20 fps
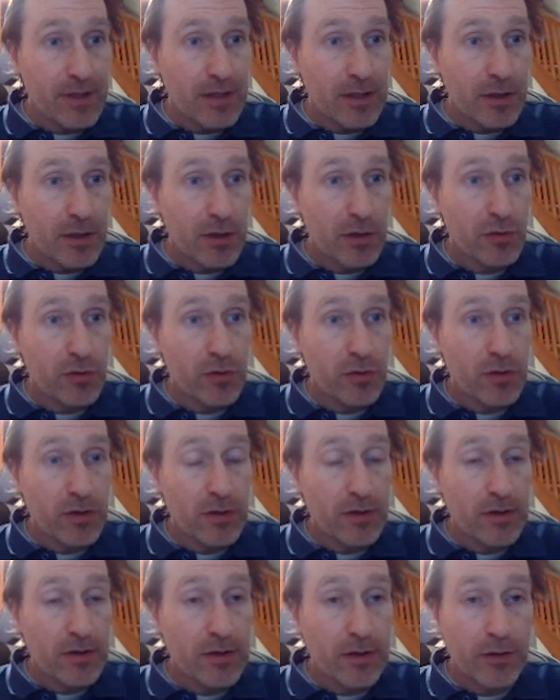sur,
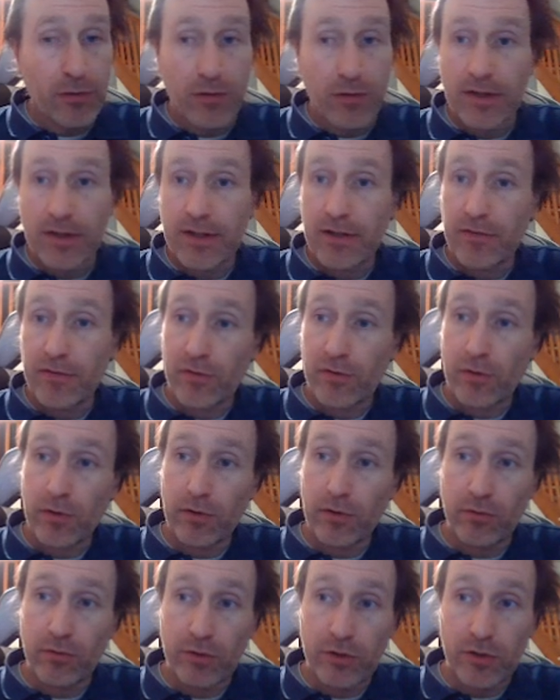sur la défense,
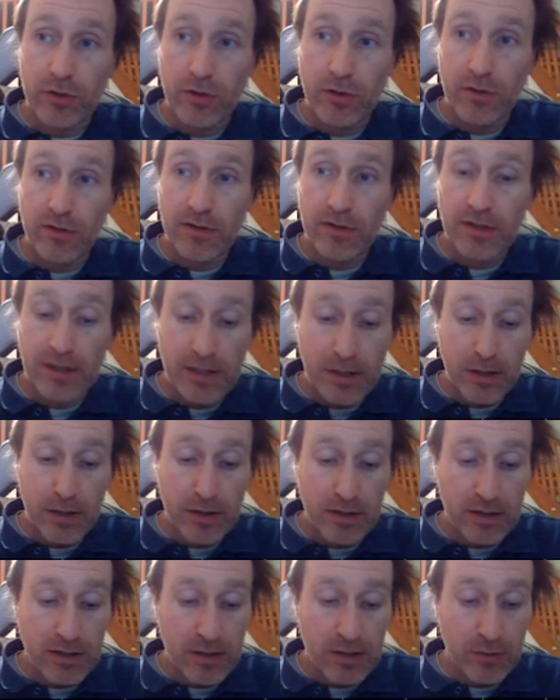donc Thales
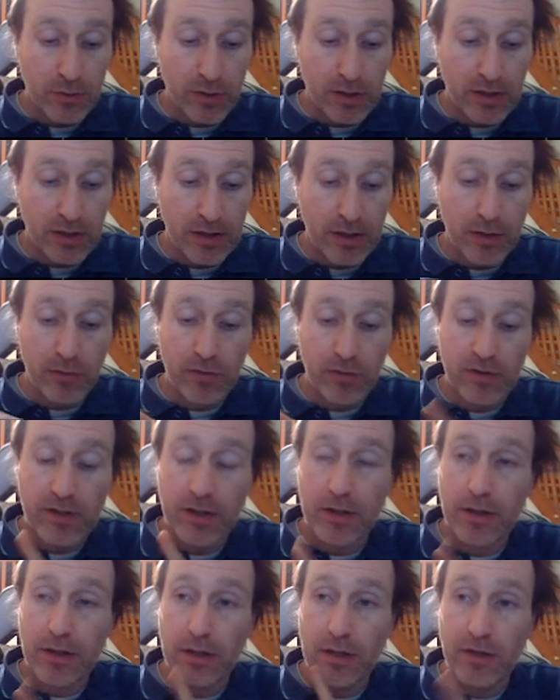qui annonce ses résultats,
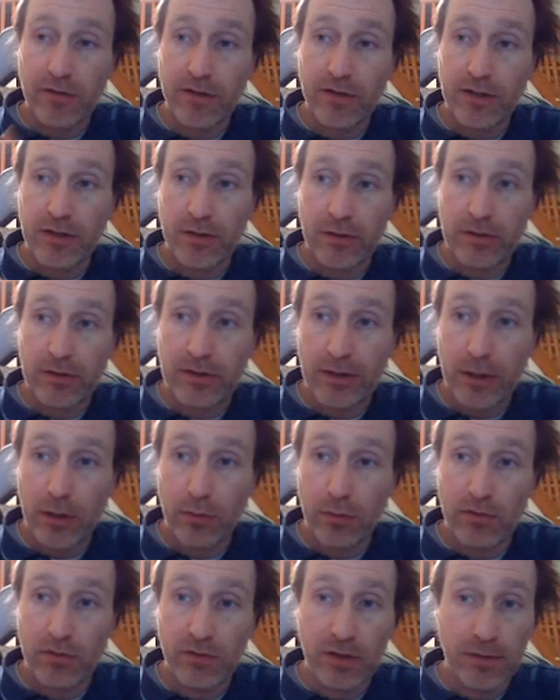ça, ça va être très
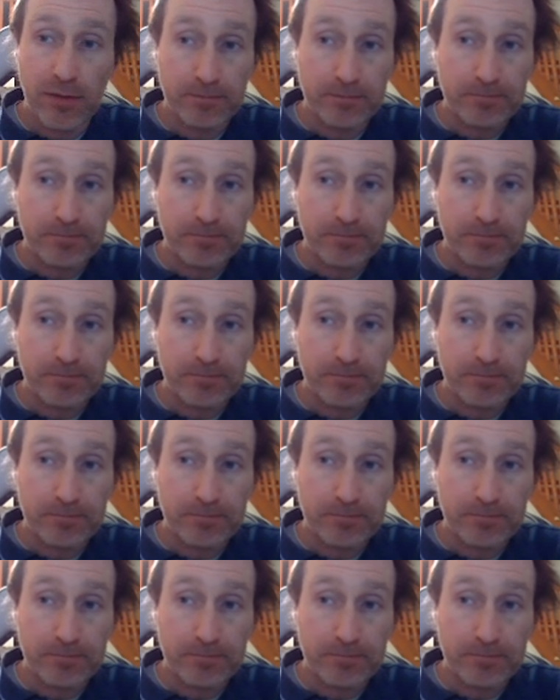suivi.